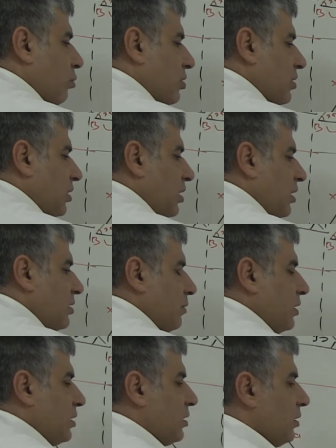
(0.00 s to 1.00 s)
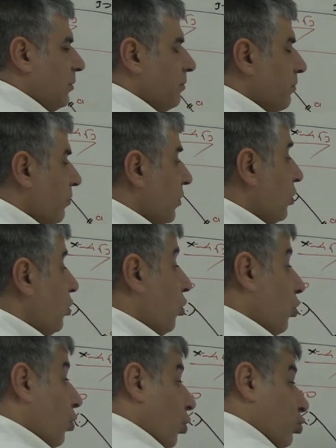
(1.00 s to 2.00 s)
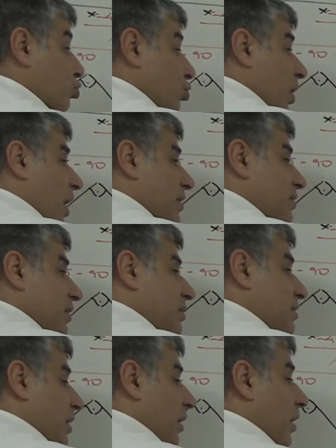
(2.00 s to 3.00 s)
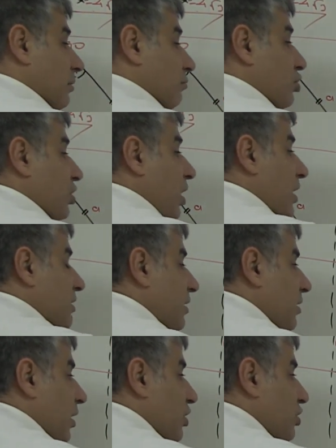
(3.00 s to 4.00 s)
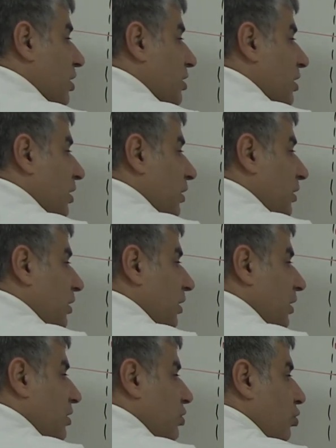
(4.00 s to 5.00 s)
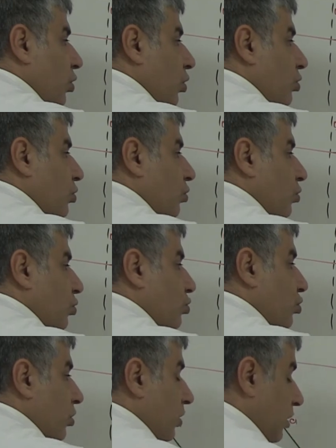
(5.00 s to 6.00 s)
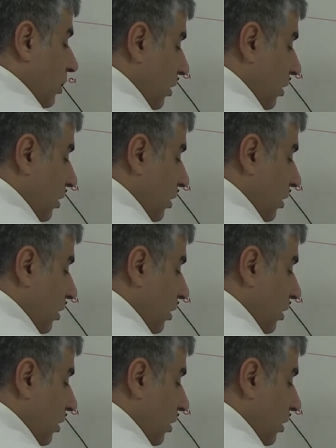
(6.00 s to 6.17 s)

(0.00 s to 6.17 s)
Burası da 2x midir? 30'un karşısı x ise 60'ın karşısı nedir arkadaşlar? x kök 3.